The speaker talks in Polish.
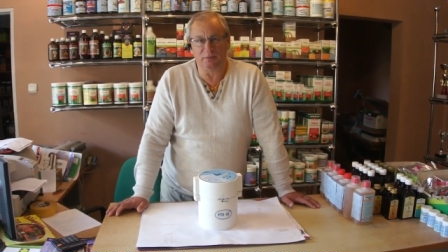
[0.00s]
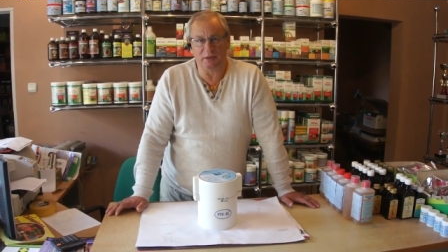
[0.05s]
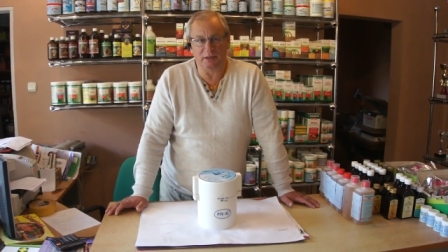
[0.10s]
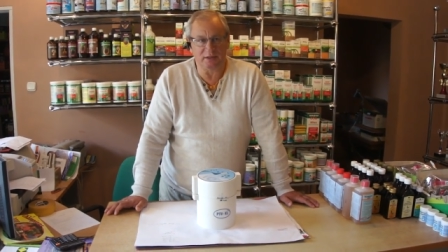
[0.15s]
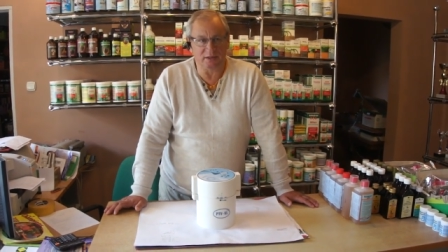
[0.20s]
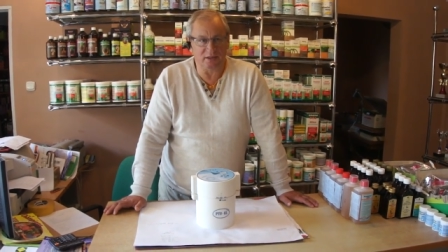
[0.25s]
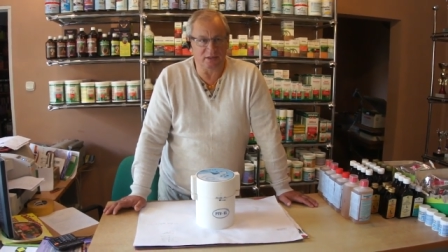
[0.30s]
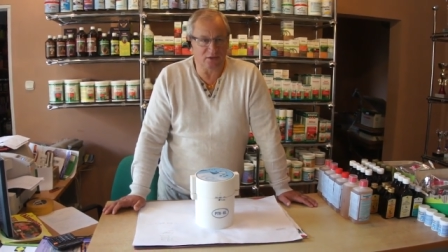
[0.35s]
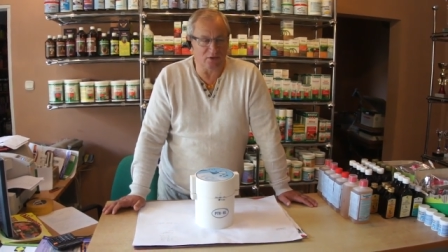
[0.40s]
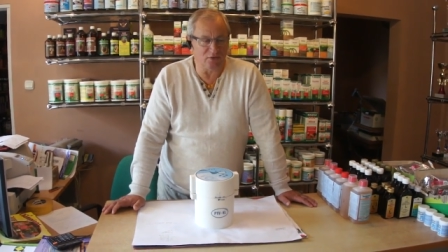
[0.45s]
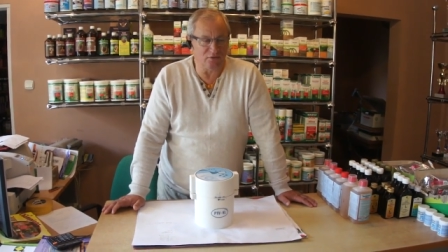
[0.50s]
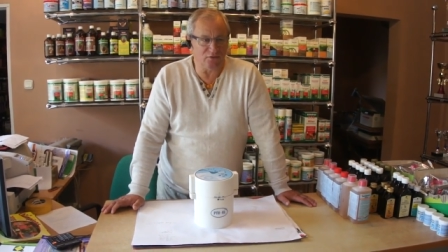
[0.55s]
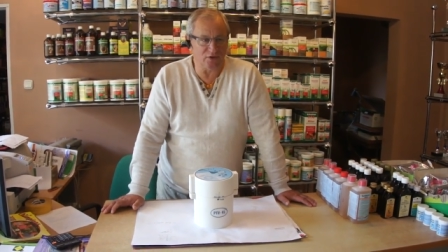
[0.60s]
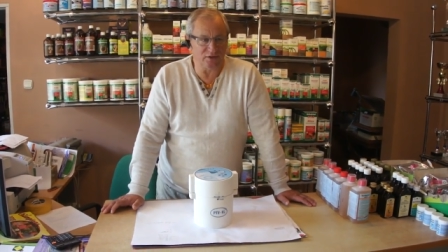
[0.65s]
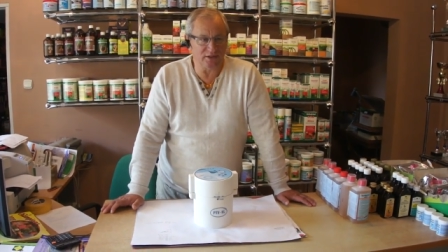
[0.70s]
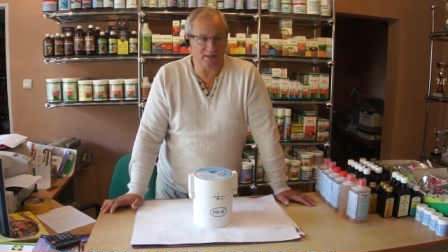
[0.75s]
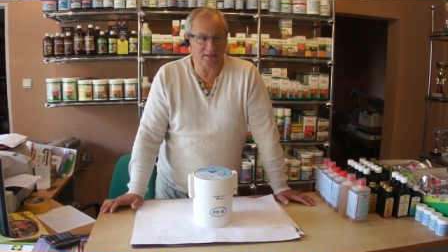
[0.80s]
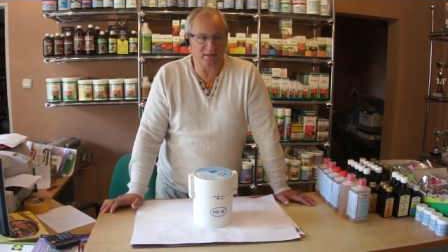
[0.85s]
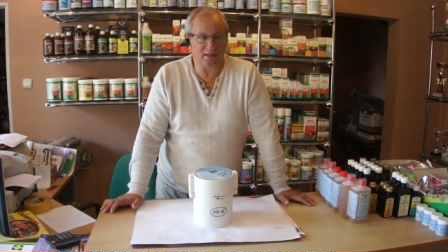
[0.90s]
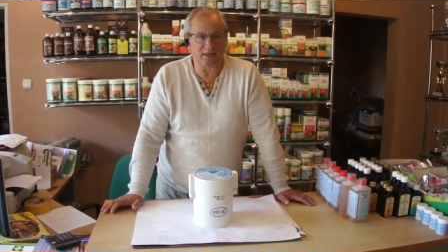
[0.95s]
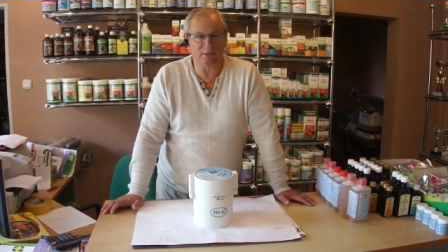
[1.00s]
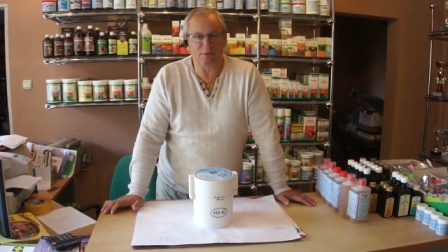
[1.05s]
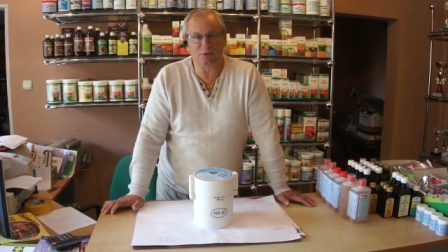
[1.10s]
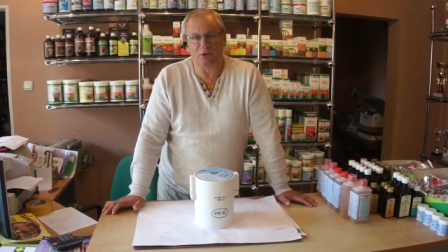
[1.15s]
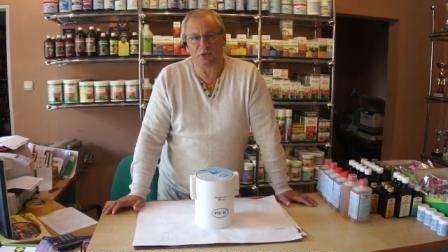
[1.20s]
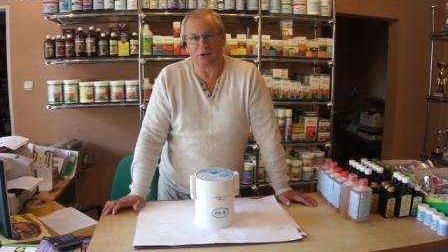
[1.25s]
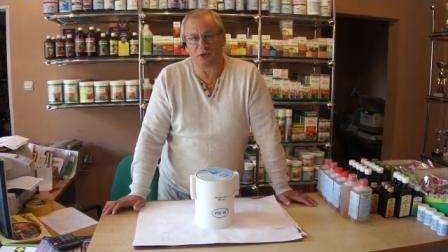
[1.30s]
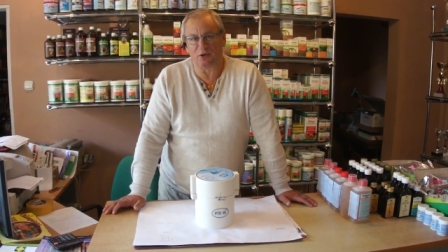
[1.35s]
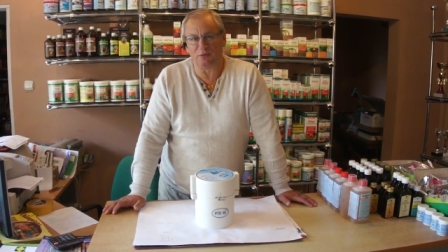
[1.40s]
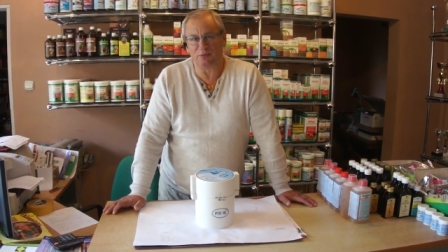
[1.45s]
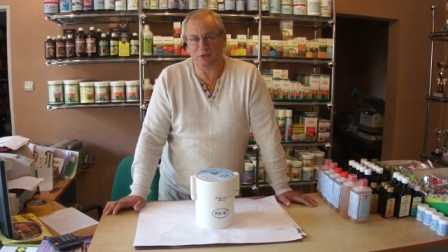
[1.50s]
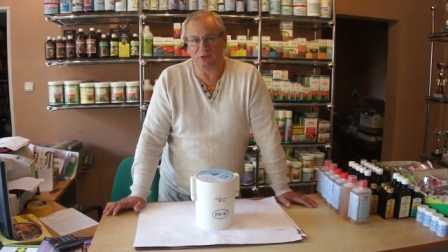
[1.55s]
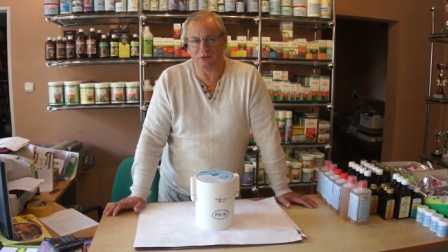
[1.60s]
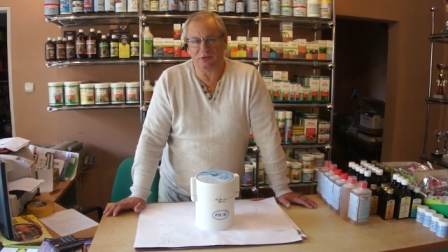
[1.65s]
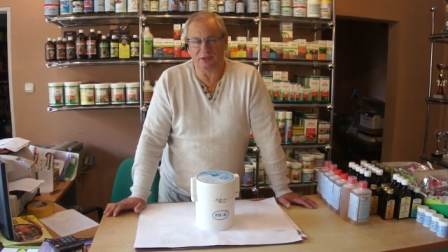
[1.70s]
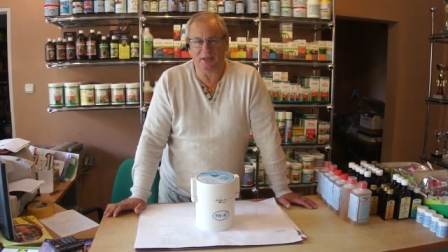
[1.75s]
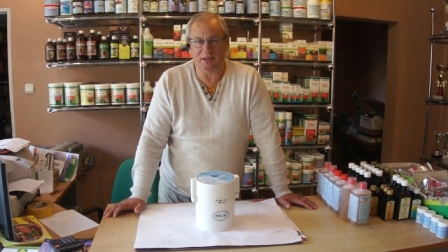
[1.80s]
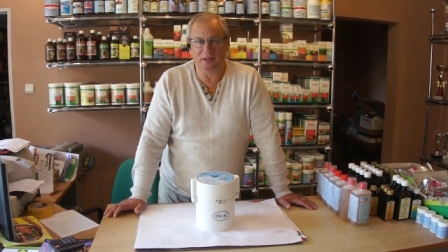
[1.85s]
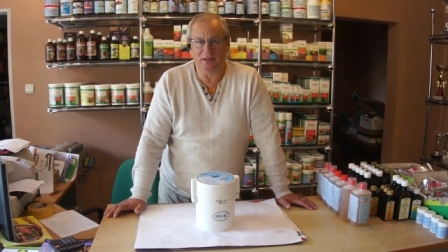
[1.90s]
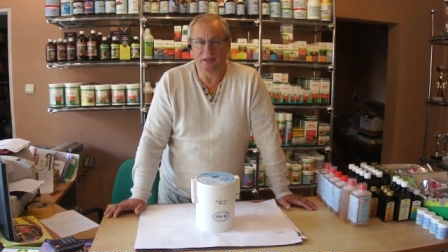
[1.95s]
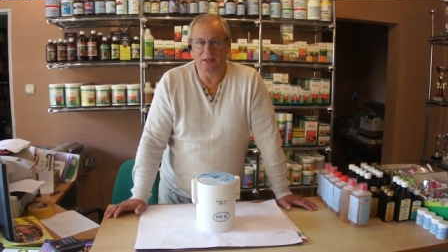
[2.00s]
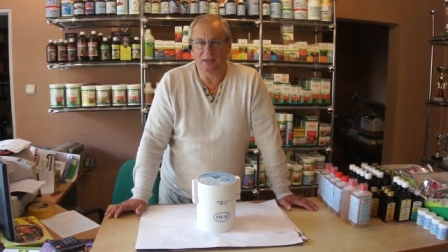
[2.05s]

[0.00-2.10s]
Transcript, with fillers: będę tą wodę srebrną robił i